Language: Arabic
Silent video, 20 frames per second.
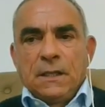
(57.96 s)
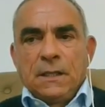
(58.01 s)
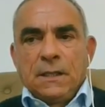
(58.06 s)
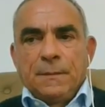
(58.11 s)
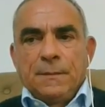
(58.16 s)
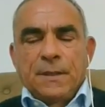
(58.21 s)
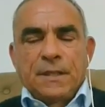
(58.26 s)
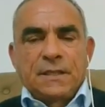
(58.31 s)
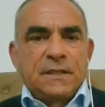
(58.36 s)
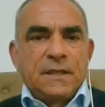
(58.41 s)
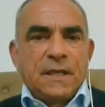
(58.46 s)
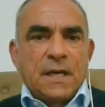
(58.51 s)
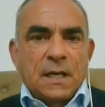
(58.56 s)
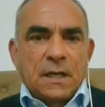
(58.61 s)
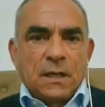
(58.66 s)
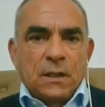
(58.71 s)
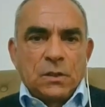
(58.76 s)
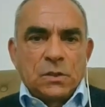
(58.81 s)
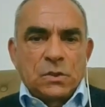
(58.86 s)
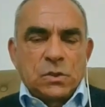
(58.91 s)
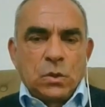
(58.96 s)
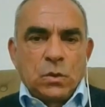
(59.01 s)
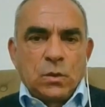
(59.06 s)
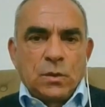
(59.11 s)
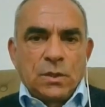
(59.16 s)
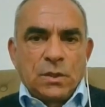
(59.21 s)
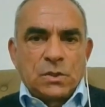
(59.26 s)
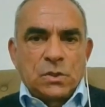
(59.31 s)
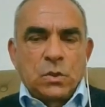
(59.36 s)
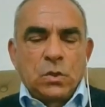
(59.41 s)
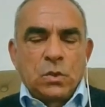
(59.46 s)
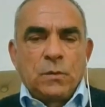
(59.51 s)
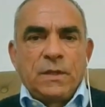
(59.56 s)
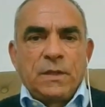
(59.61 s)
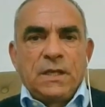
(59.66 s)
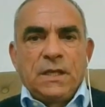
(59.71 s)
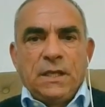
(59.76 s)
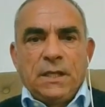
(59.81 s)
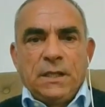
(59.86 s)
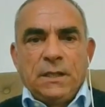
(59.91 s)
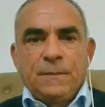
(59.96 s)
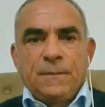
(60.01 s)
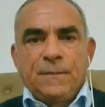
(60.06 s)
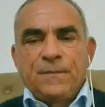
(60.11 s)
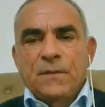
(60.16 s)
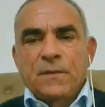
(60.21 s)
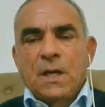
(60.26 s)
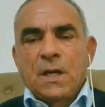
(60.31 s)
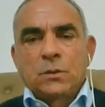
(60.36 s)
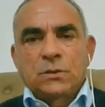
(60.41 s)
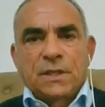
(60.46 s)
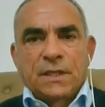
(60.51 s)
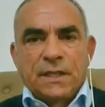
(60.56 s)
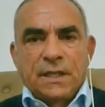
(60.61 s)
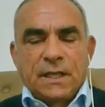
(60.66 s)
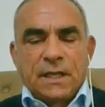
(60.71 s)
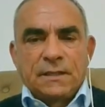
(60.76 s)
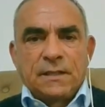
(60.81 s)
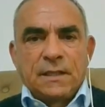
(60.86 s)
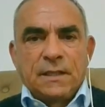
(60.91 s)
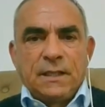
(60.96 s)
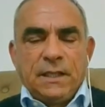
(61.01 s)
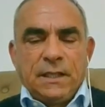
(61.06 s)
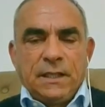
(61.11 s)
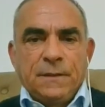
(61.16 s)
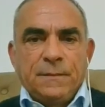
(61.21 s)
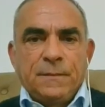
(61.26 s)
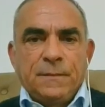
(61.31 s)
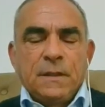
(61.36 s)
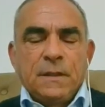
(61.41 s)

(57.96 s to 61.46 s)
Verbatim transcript: باختيار الاسلوب اسلوب اللعب او طريقه اللعب